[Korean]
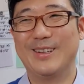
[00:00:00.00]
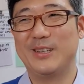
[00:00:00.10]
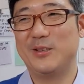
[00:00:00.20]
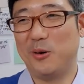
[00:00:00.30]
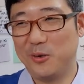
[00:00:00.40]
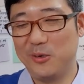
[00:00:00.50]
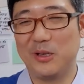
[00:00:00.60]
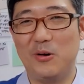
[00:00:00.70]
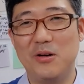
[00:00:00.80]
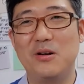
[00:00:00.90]
근데 저기서
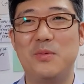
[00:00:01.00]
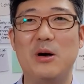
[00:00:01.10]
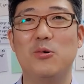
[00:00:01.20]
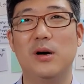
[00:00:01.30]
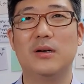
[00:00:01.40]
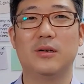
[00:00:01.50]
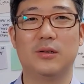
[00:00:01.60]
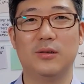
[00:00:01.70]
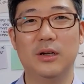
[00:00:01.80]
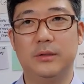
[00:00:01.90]
이제 허락을 받고 와
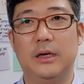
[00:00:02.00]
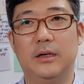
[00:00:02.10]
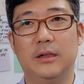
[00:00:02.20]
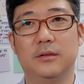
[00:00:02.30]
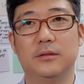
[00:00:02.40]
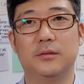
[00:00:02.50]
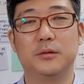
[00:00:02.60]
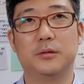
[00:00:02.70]
그래서 약간